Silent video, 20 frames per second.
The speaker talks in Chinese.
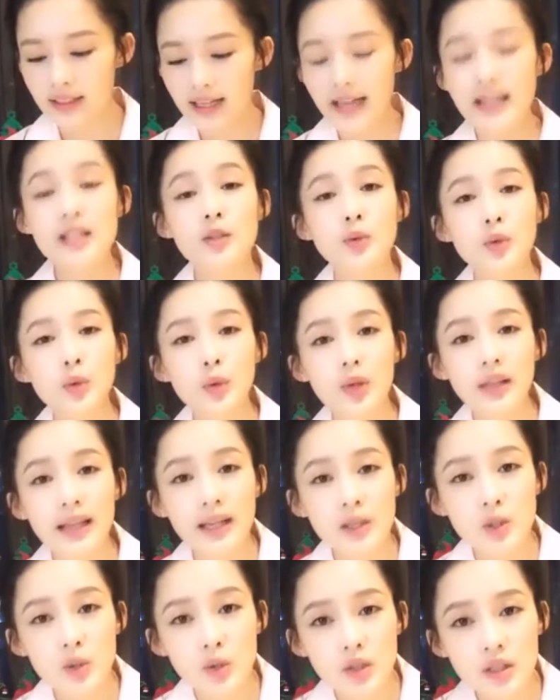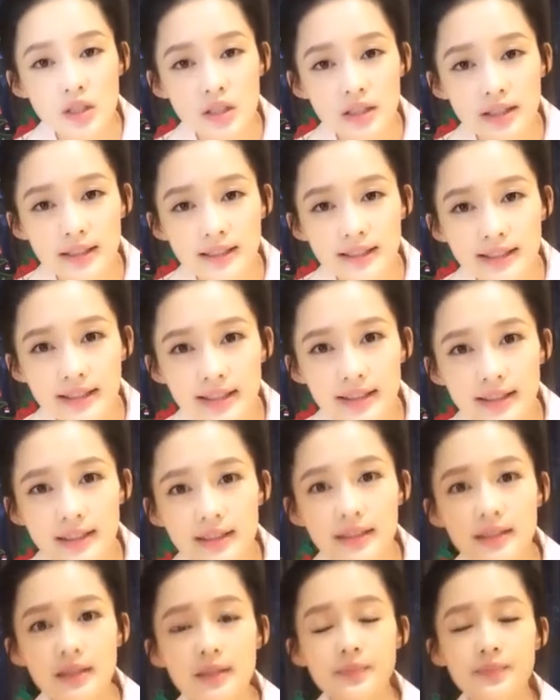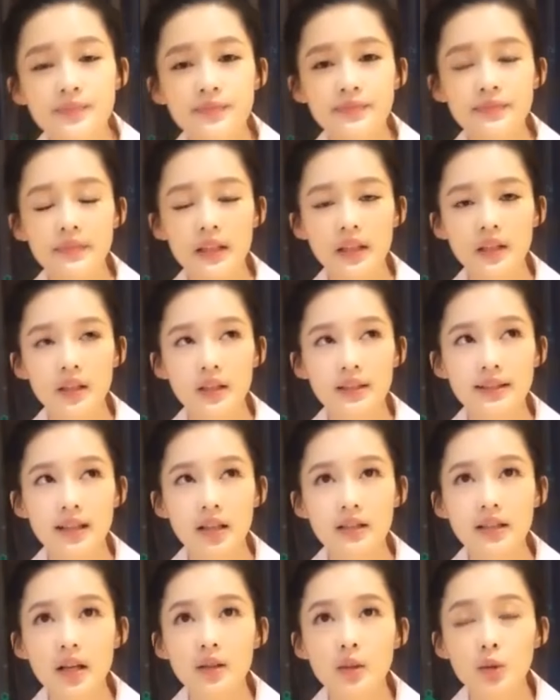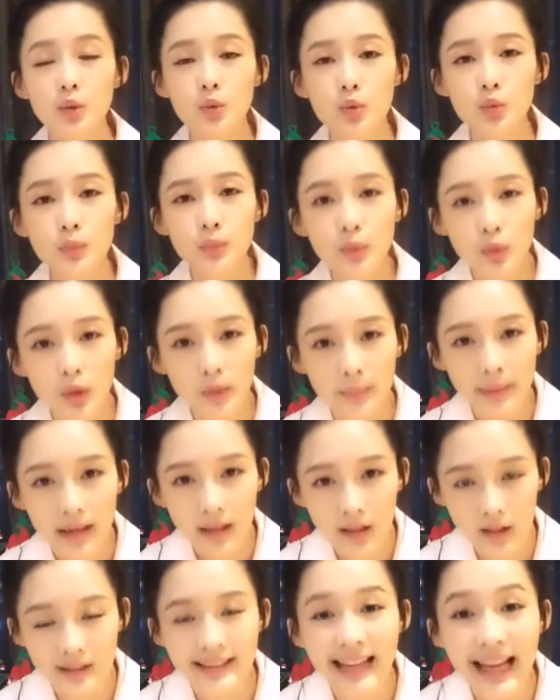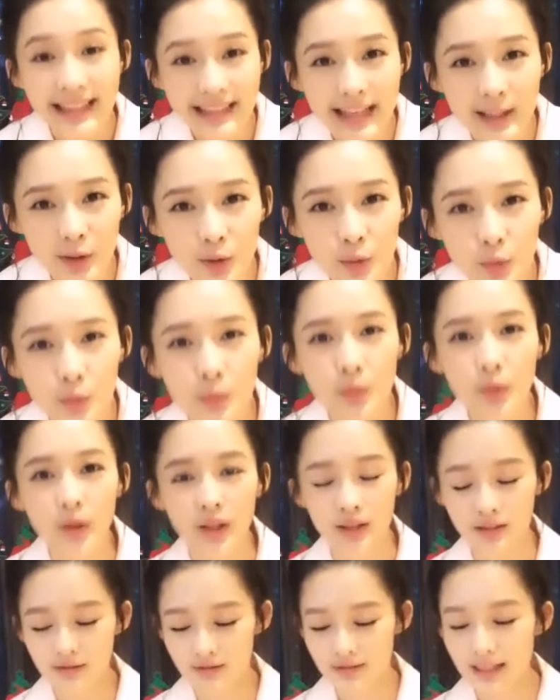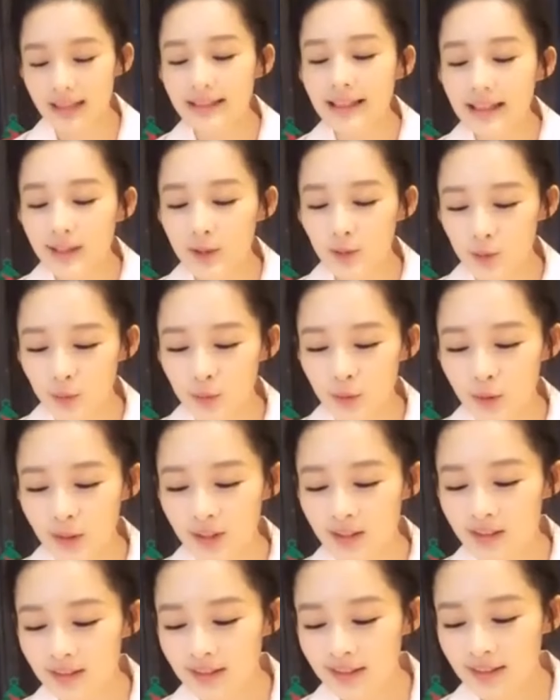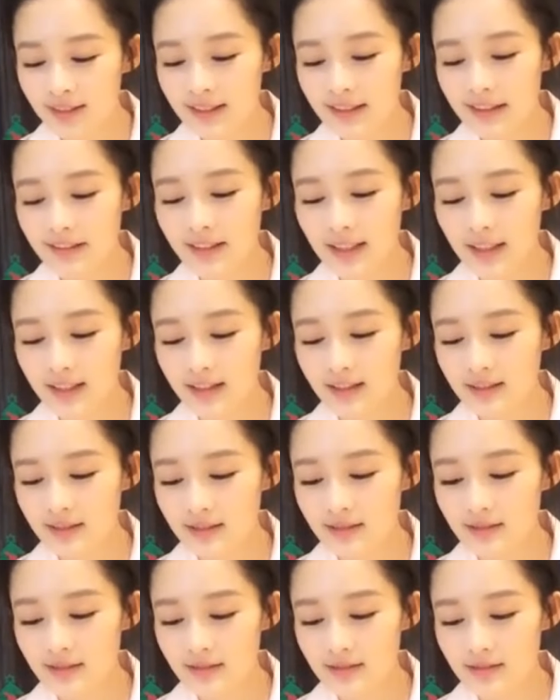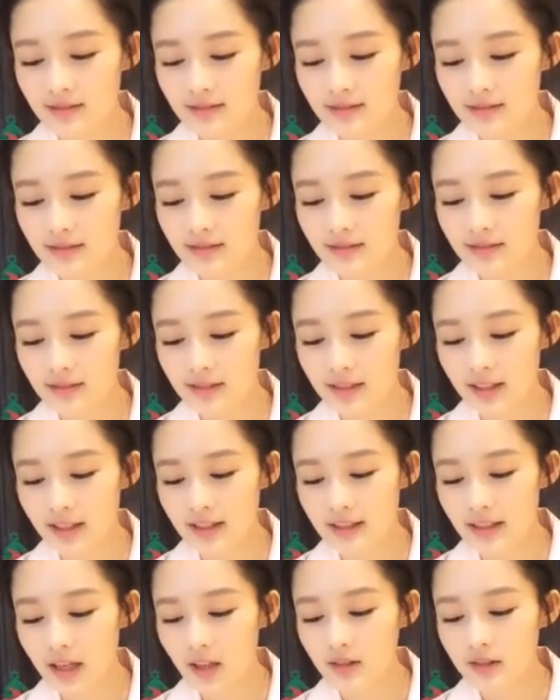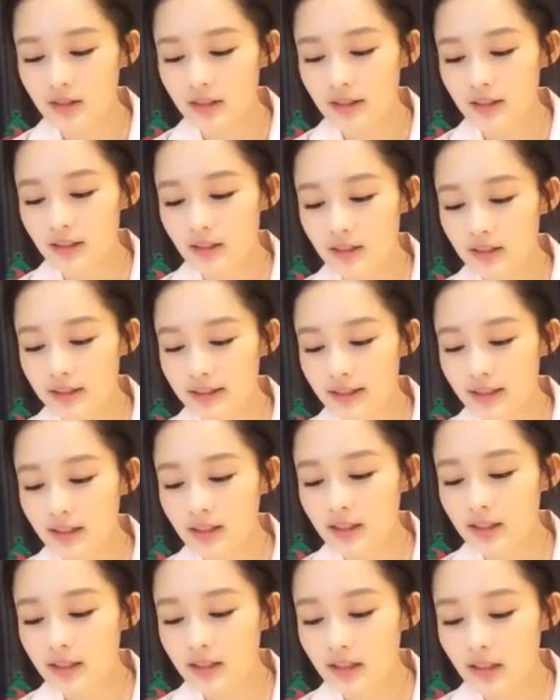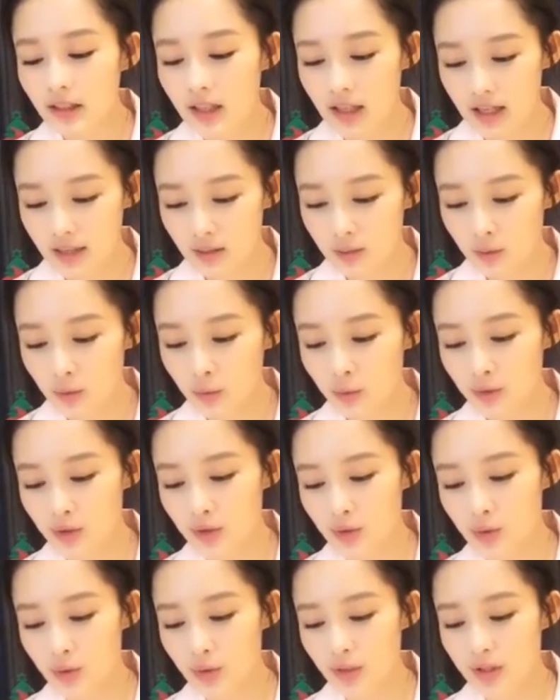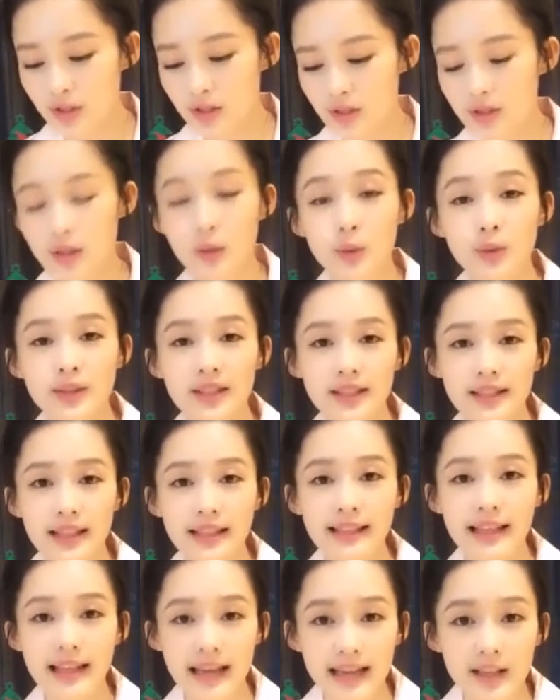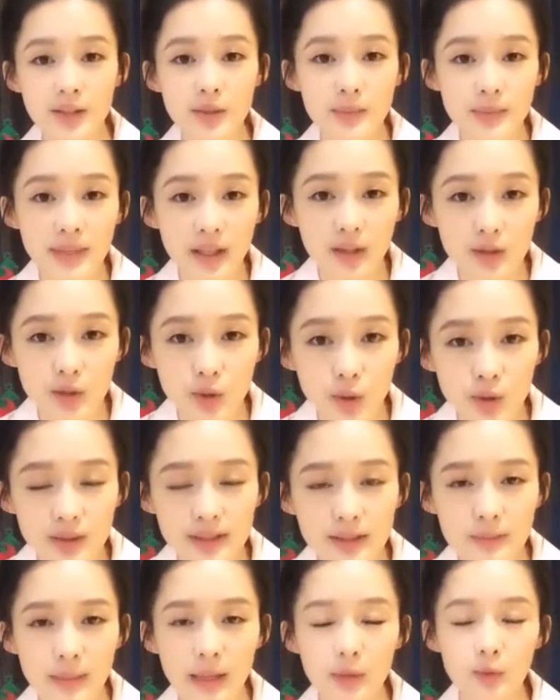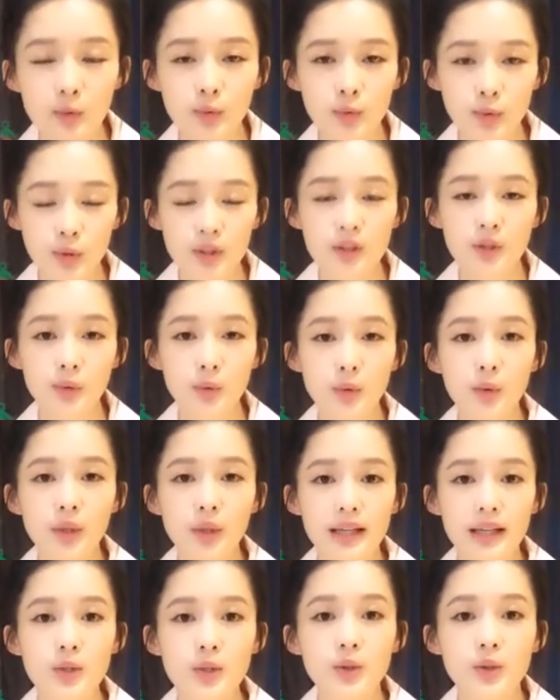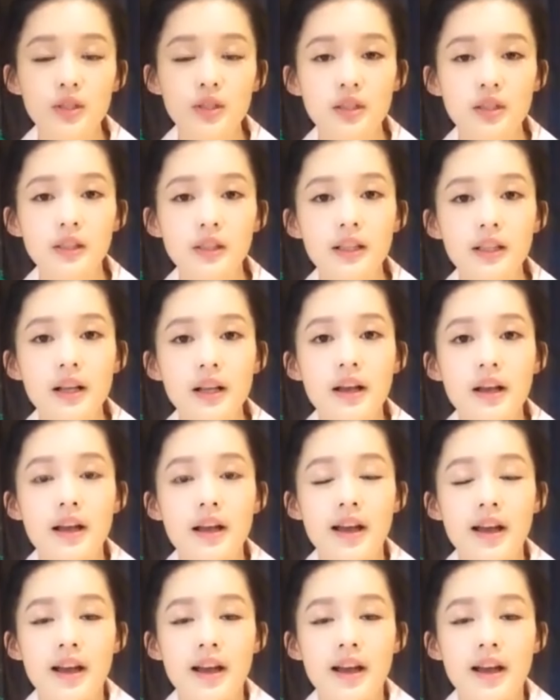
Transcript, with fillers: 应该对我来说是一次小小的突破吧，哦，大大的突破，大大的突破，因为。天下我的性格啊，或者说是人物形象，大家也是比较熟悉嘛。确实对我来说是